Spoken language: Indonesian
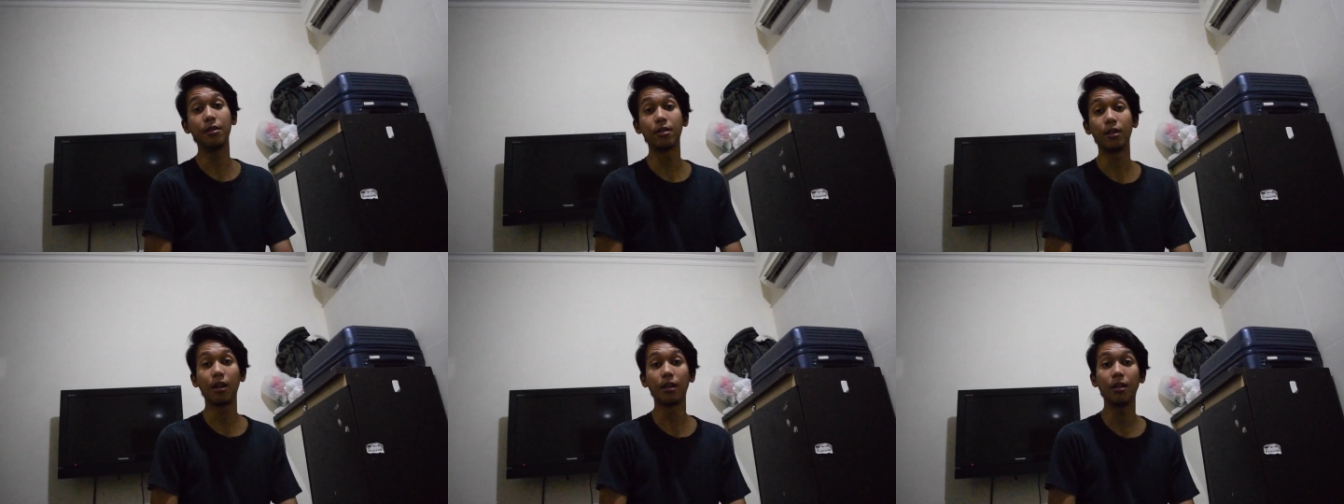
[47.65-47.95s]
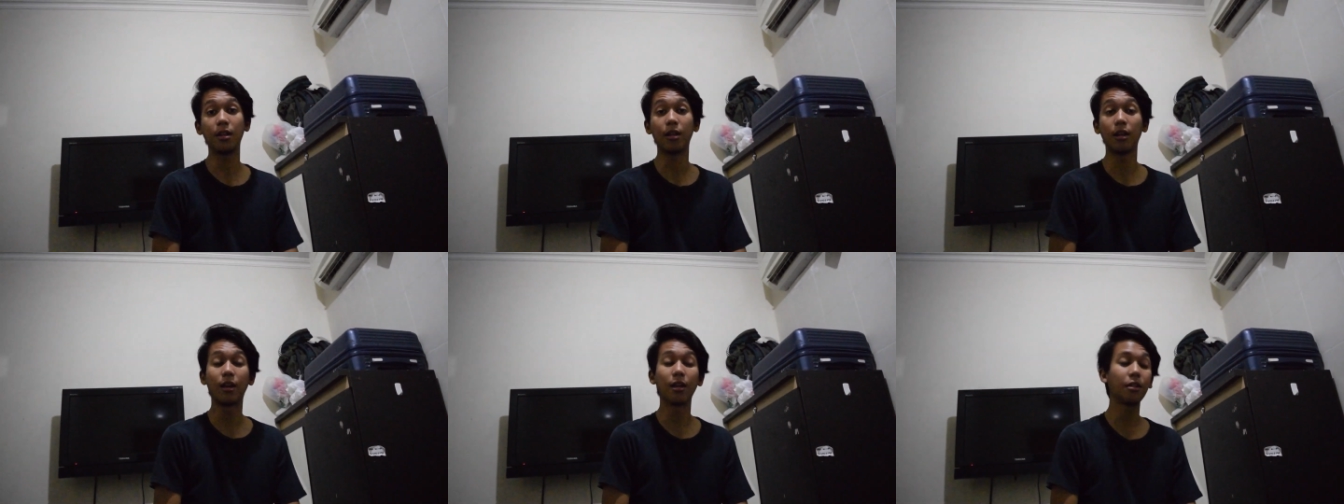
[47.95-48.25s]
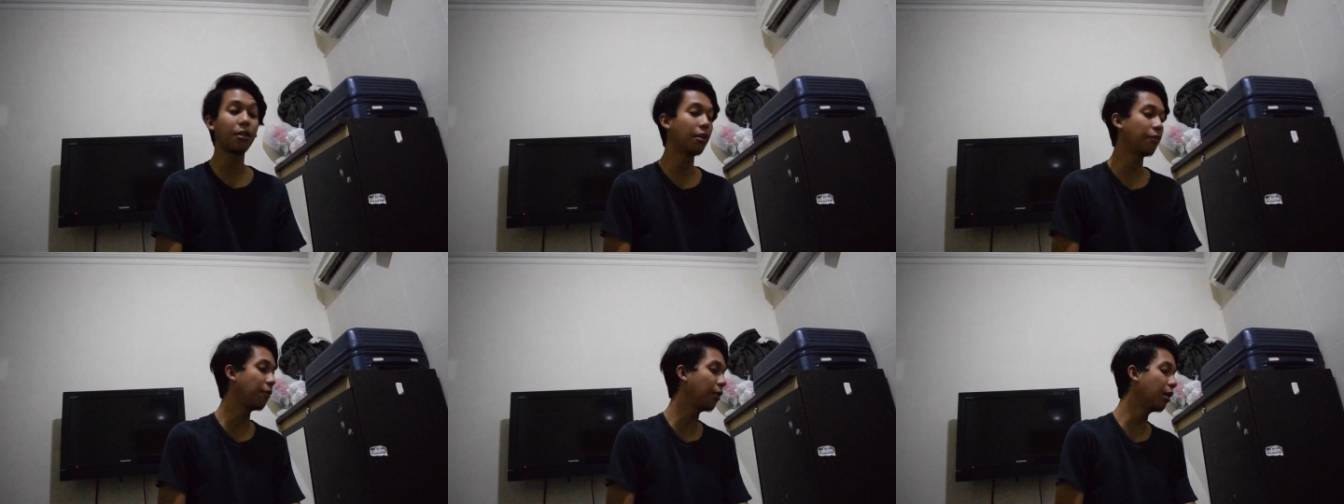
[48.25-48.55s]
saya di layar
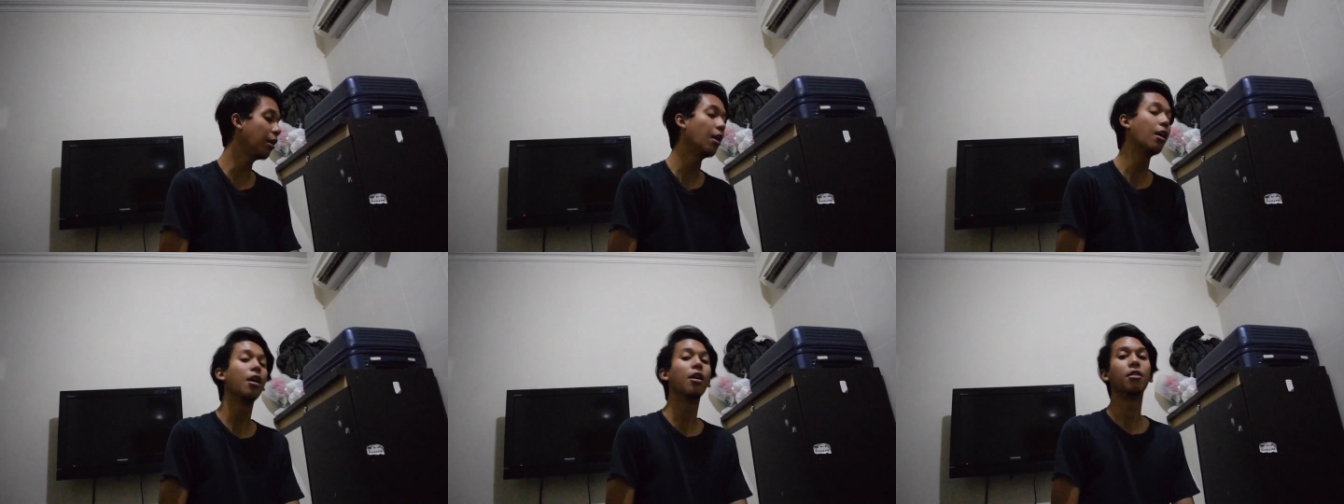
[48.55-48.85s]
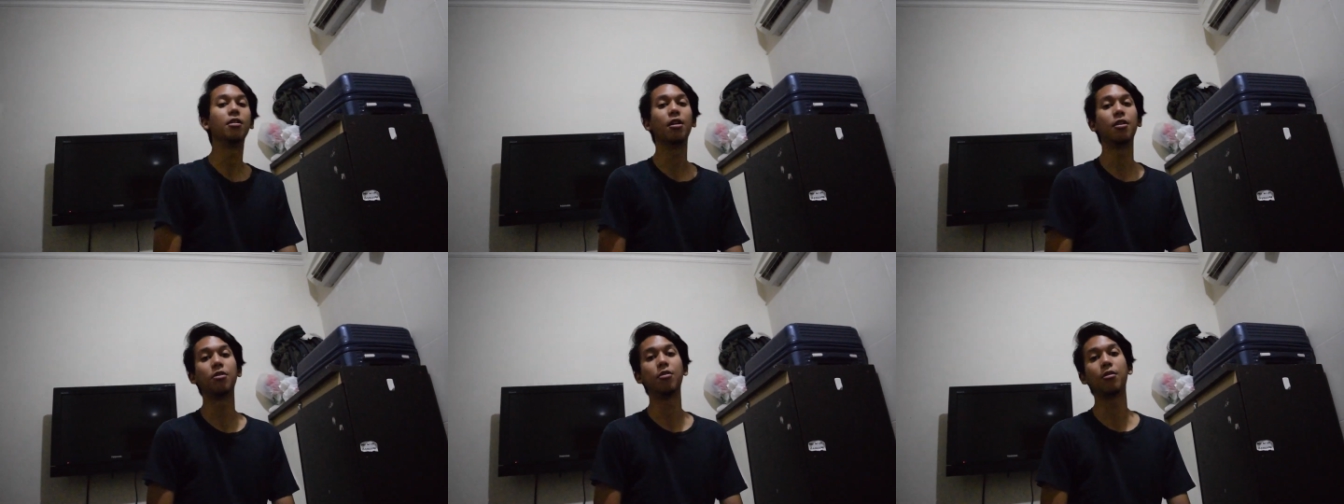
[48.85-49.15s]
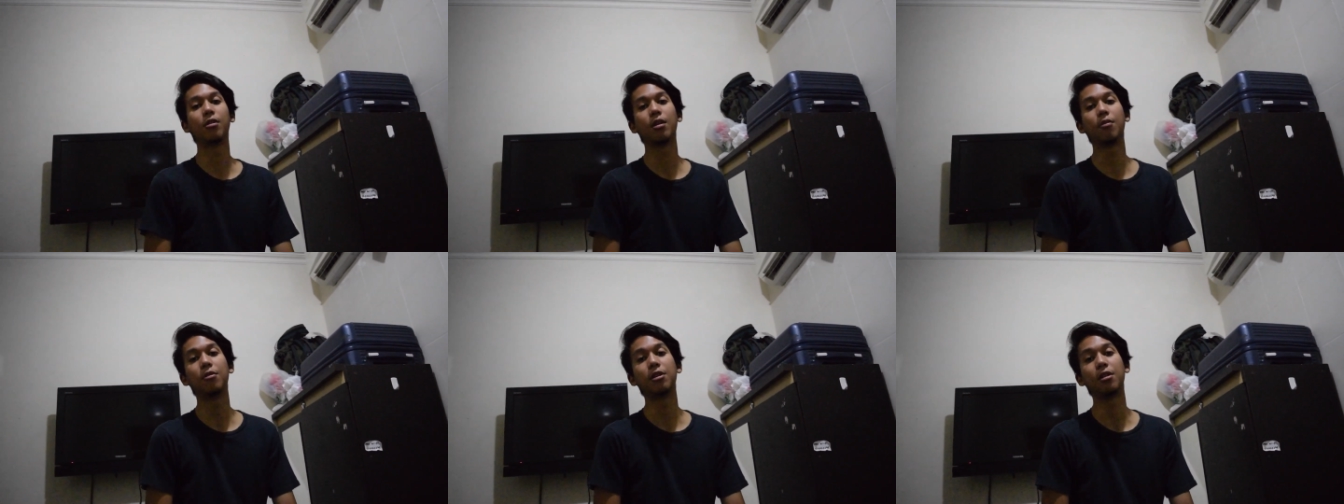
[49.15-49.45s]
TV dan
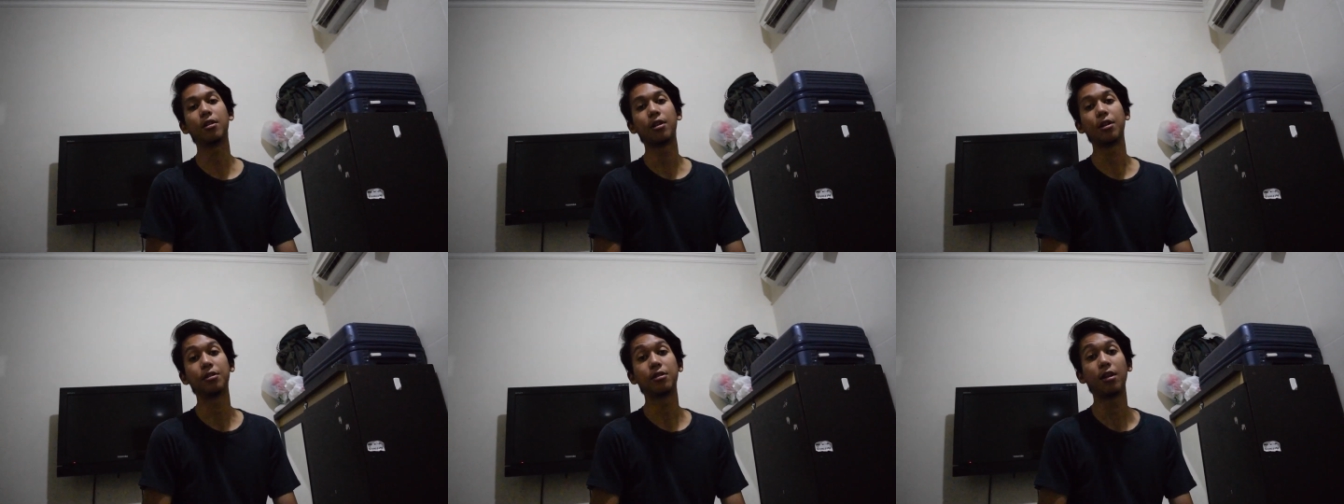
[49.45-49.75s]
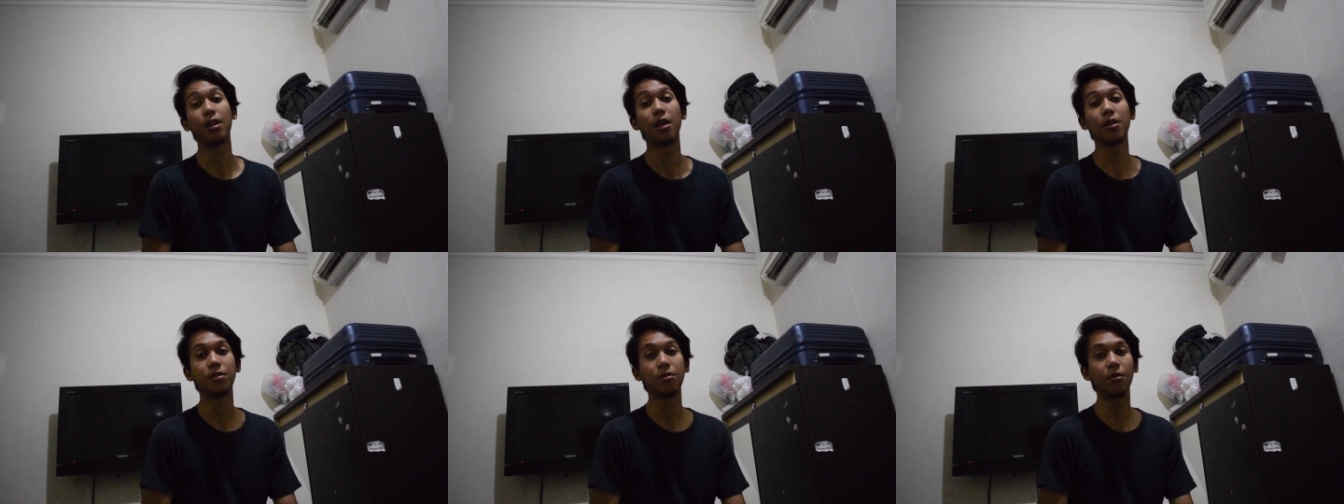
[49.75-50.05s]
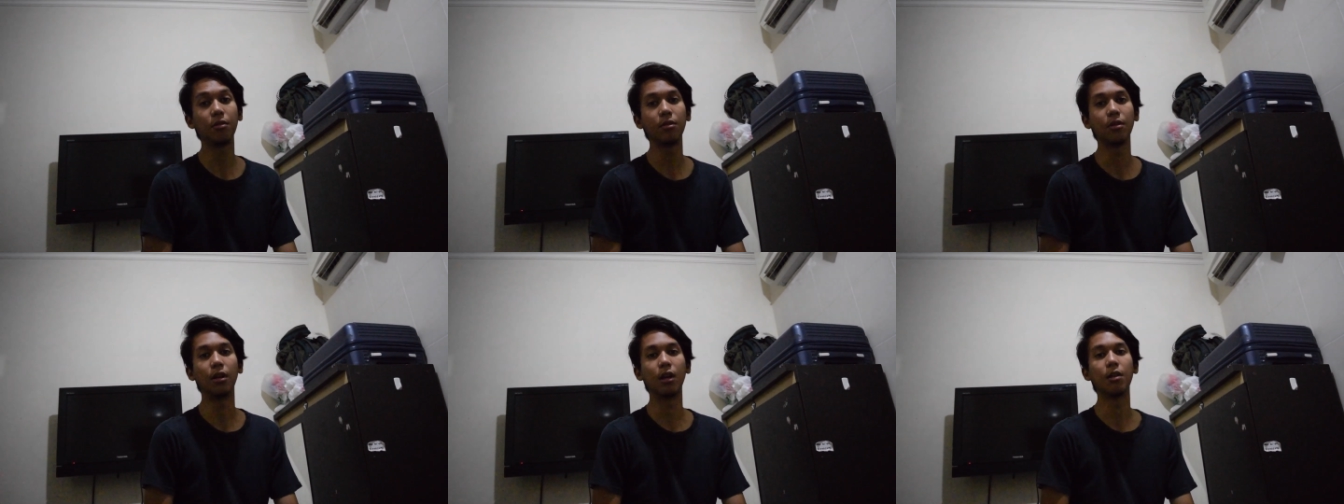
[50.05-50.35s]
juga berinteraksi
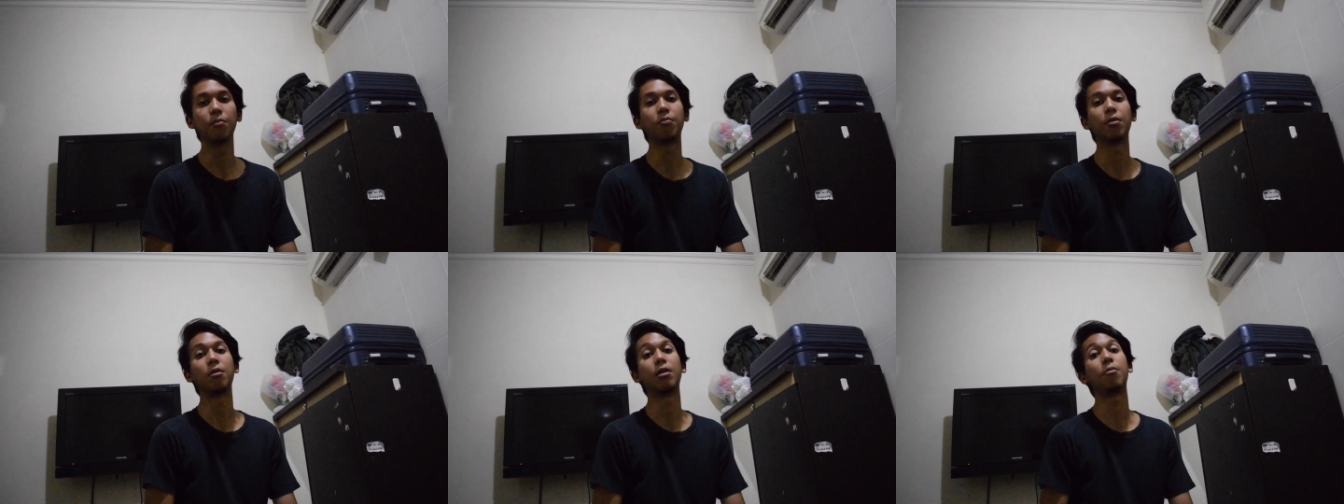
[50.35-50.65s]
langsung dengan